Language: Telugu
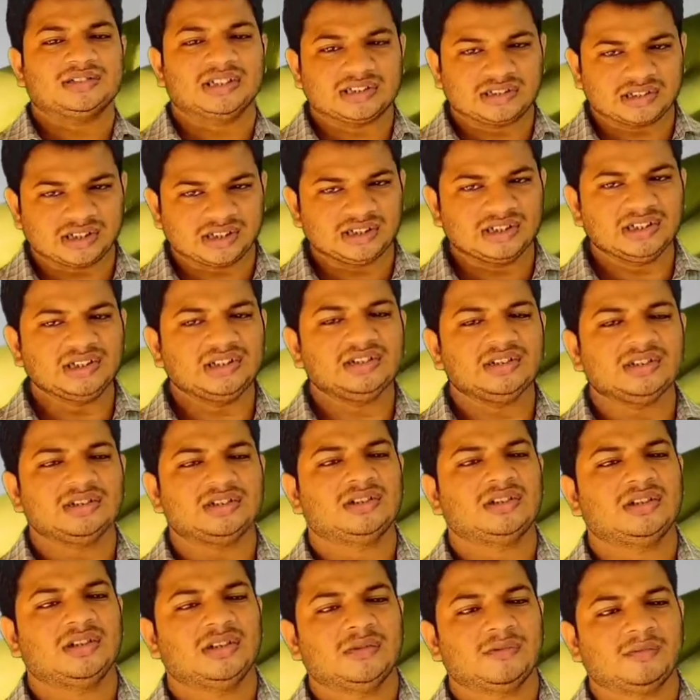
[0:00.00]
శక్తిని
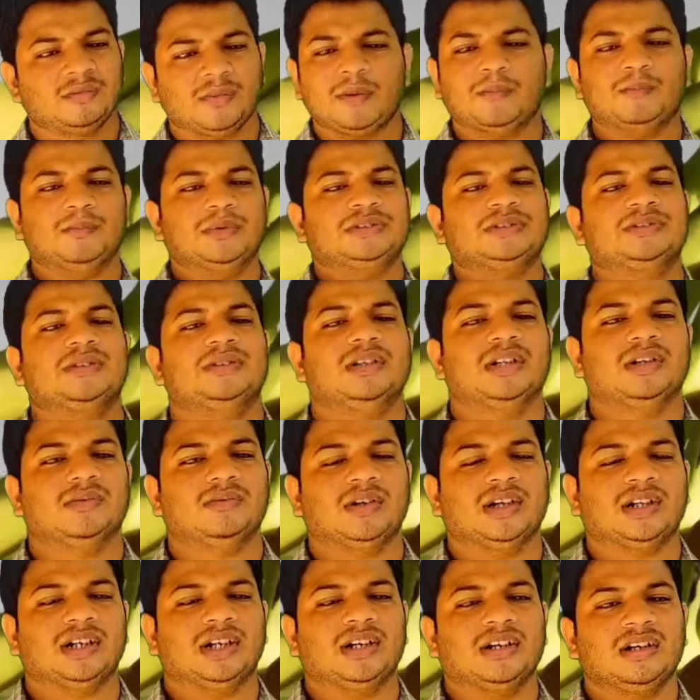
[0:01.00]
పంపిస్తుంది
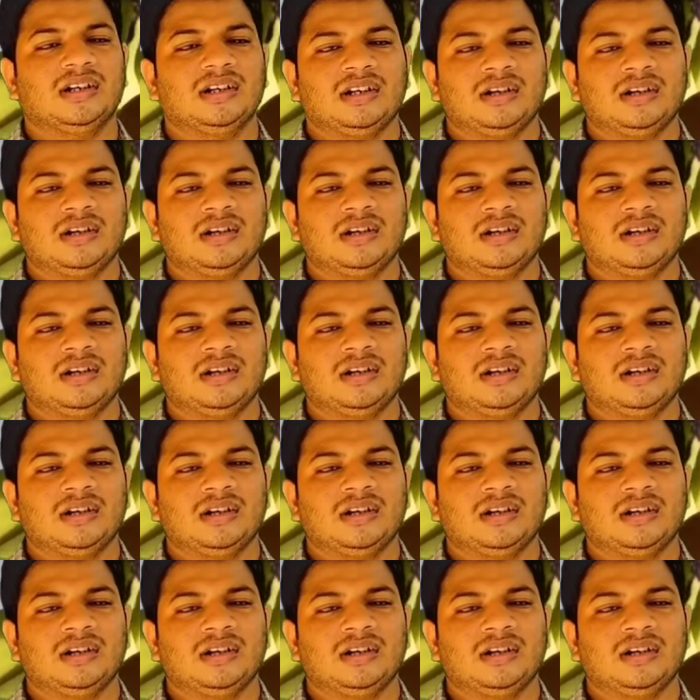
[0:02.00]
అనమాట